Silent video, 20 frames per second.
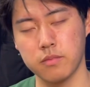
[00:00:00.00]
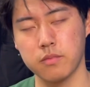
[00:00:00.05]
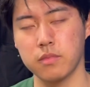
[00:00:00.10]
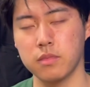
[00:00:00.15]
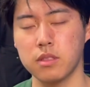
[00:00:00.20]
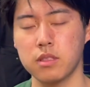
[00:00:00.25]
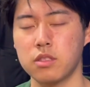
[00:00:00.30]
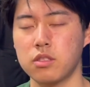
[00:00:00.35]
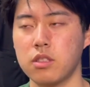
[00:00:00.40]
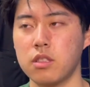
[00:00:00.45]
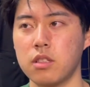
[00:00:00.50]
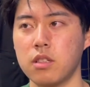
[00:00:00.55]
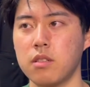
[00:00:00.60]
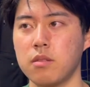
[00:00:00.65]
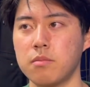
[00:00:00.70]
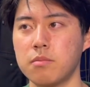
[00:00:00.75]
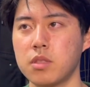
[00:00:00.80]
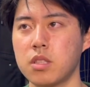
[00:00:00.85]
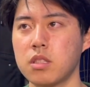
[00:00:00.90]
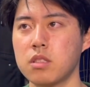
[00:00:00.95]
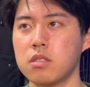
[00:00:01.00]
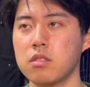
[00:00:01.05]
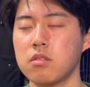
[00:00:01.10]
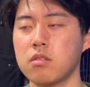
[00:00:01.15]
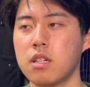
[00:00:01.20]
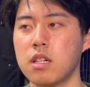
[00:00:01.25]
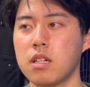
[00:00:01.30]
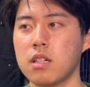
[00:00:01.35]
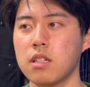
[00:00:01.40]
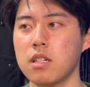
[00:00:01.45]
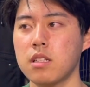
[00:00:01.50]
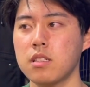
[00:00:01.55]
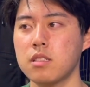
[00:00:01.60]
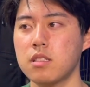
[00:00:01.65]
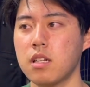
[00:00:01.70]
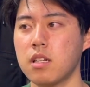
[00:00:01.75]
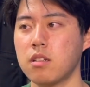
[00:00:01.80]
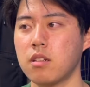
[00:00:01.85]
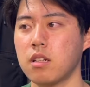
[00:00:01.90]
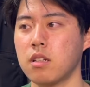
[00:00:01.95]
失礼だ昔のガラケー時
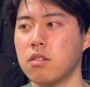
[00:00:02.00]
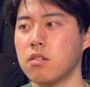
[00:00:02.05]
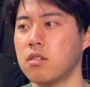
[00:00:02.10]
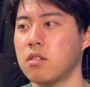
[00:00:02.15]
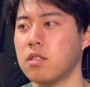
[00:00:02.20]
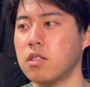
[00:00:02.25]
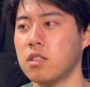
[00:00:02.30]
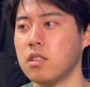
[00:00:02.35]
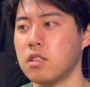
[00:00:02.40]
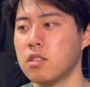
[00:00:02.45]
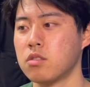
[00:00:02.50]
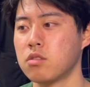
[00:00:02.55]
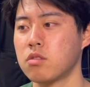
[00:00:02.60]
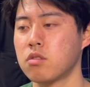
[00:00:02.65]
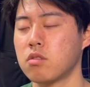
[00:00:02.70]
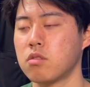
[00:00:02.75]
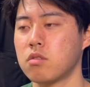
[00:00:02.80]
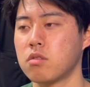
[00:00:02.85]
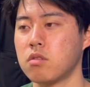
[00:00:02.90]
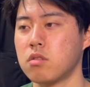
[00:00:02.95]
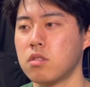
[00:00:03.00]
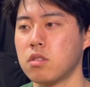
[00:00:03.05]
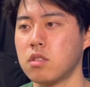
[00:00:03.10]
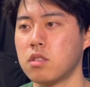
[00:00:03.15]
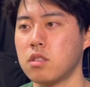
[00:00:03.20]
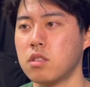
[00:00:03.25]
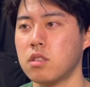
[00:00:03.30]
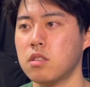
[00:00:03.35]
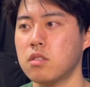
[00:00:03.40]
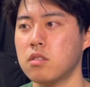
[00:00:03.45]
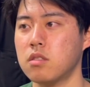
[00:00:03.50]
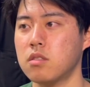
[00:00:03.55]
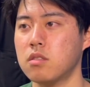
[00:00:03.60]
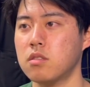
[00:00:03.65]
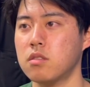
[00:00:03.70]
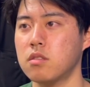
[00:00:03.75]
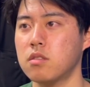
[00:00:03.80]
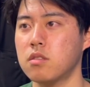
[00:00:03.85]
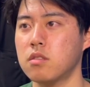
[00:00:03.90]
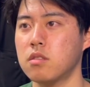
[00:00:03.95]
代のあのちょっとう
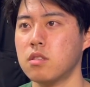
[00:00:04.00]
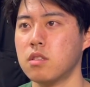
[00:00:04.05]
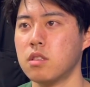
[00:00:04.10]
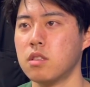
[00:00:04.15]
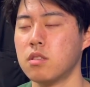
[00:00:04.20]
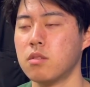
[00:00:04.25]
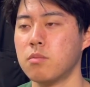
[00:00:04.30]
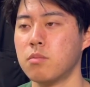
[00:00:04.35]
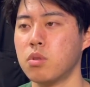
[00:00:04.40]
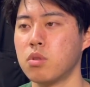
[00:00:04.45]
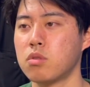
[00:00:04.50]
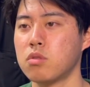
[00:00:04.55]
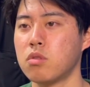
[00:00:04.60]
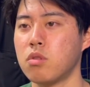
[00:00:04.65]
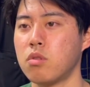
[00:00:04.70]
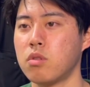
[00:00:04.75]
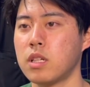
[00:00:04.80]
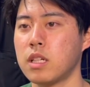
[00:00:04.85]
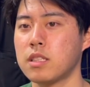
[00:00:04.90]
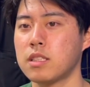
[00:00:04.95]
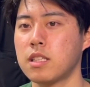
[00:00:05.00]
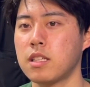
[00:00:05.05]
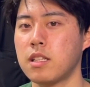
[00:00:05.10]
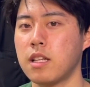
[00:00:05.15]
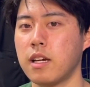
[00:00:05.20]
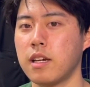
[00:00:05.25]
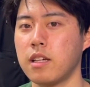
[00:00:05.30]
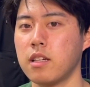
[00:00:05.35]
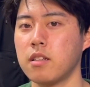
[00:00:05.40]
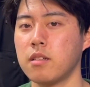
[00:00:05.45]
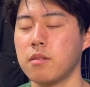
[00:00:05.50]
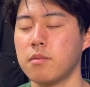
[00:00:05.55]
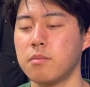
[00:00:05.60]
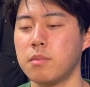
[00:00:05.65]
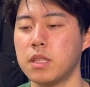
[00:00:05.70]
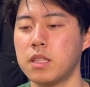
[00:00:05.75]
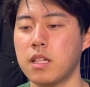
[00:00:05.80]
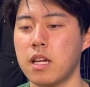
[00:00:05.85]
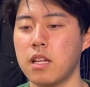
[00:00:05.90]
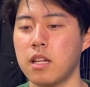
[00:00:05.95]
ん僕の親世代
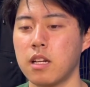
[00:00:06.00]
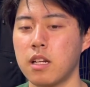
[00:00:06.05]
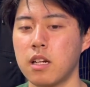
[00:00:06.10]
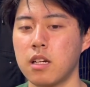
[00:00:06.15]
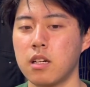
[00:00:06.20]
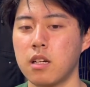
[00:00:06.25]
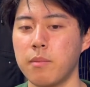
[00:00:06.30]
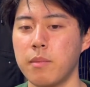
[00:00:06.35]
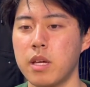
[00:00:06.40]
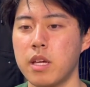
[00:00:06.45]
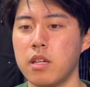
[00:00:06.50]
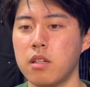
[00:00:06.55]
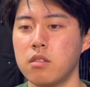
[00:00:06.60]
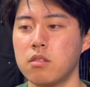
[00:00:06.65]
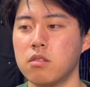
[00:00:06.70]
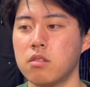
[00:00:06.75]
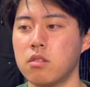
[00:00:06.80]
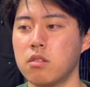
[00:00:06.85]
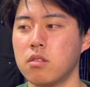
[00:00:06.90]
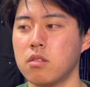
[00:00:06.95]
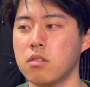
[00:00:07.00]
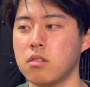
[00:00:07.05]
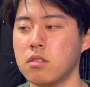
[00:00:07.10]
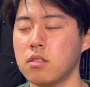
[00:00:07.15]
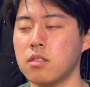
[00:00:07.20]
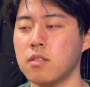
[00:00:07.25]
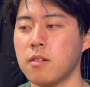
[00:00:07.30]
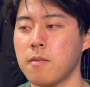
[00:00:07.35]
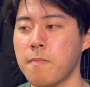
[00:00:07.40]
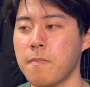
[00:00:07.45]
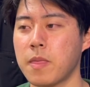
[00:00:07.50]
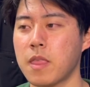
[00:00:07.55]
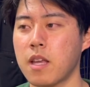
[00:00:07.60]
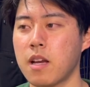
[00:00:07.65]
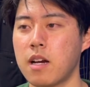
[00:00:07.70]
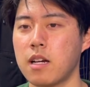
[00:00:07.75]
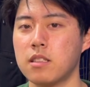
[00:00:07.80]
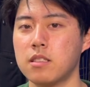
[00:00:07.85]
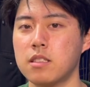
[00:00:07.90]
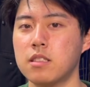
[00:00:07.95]
みたいななんかメールの
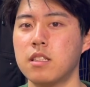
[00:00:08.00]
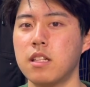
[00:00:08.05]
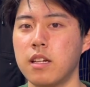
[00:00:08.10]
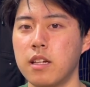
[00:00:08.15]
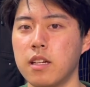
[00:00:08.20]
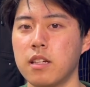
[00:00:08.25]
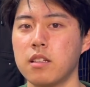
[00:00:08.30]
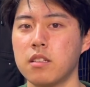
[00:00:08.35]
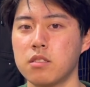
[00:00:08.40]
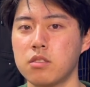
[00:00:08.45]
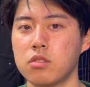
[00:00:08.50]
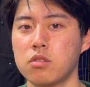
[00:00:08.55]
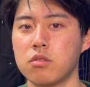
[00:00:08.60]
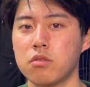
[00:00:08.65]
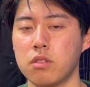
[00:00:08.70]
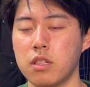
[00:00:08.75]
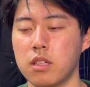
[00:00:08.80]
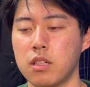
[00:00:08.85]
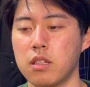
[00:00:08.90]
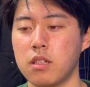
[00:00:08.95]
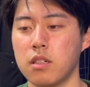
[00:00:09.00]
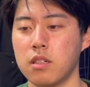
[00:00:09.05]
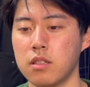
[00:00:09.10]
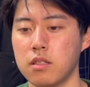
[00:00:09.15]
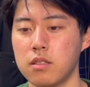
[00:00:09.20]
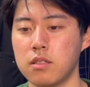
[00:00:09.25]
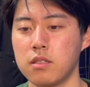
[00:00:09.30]
感じでちょっとなんか